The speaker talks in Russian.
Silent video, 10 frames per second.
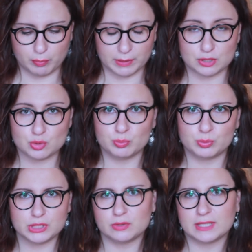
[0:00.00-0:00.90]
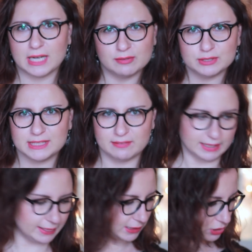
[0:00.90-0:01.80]
вам покажу, будет вот такая вот
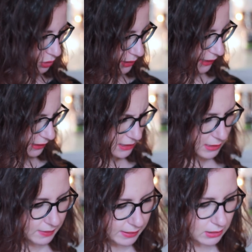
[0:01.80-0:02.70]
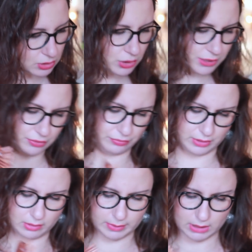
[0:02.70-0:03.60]
деревянная расческа. Это деревянная расческа
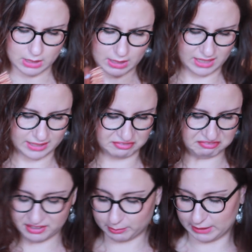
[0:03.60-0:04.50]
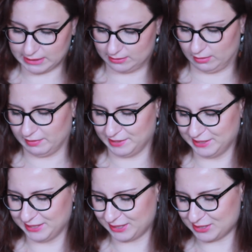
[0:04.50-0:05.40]
фирмы, это фирменная
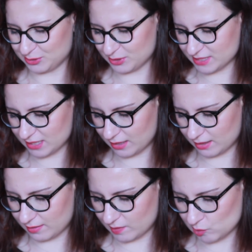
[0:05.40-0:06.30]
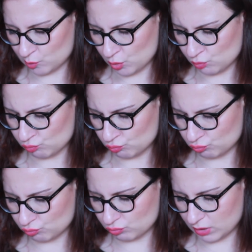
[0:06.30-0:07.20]
деревянная расческа
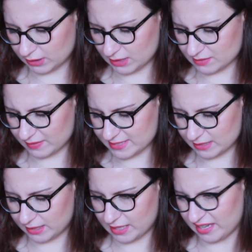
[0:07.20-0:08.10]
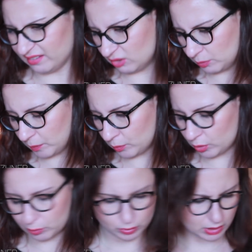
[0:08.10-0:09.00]
она называется Kent,
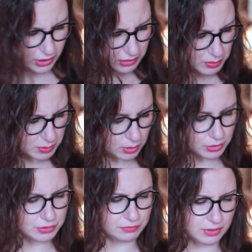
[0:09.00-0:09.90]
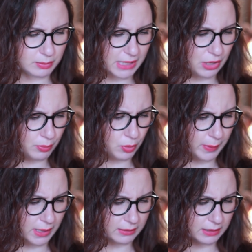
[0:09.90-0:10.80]
по-моему. Какая-то, в общем, какая-то фирма. Я ее
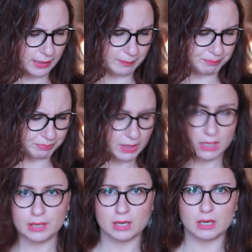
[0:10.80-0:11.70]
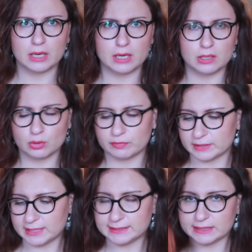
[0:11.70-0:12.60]
покупала на а, Look
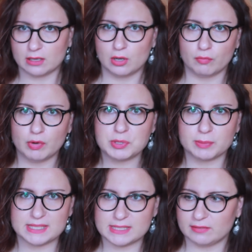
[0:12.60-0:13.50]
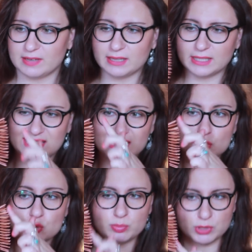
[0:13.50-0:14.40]
Fantastic. В общем, она деревянная, и
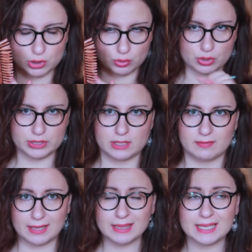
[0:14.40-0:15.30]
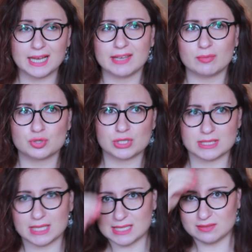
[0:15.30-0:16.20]
зубчики у нее деревянные. Как я вам уже
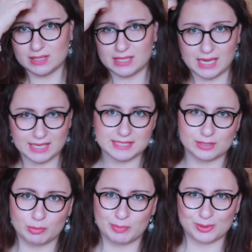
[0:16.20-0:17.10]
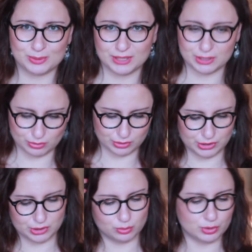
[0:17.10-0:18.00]
рассказывала, я из той породы, которые
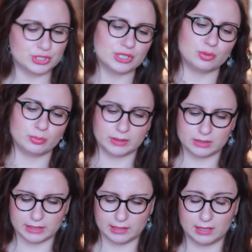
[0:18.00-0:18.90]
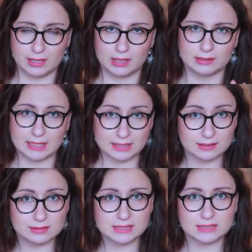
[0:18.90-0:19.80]
не очень любят а,
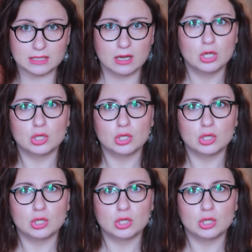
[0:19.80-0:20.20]
тангел тизер,